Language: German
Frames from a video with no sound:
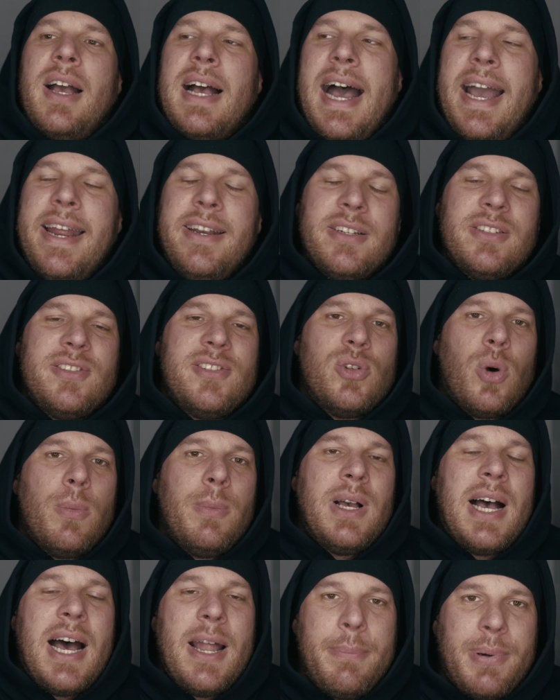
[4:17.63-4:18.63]
eine
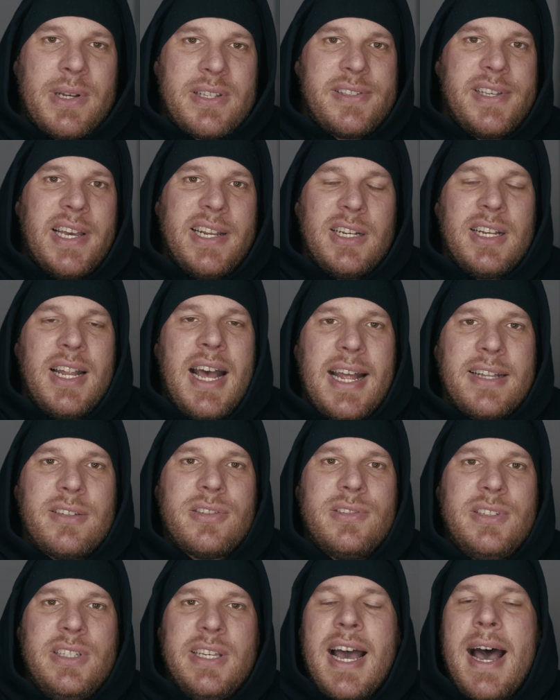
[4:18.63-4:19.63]
Summe an Patienten
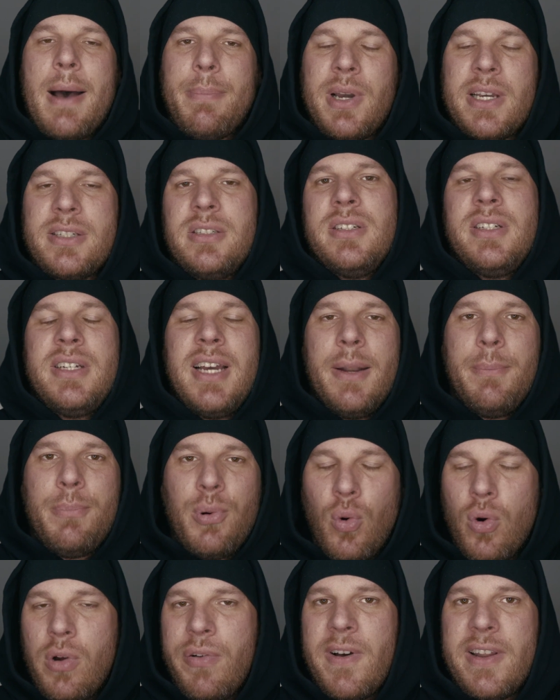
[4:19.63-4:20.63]
hat, die er abrechnen kann
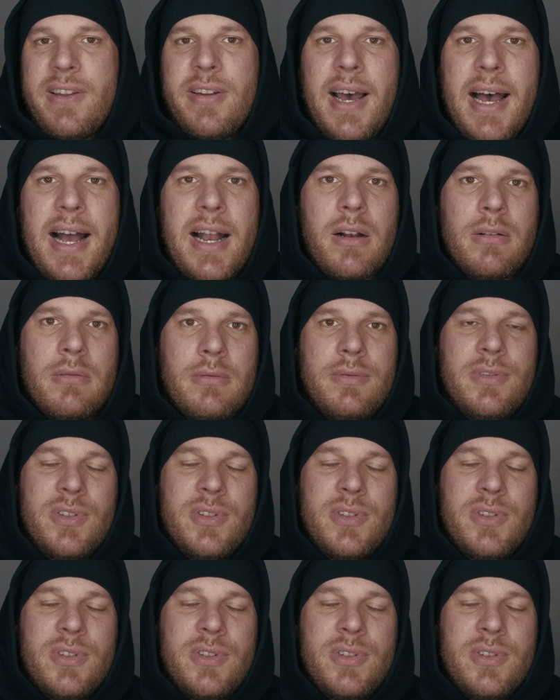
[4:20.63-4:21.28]
pro Quartal.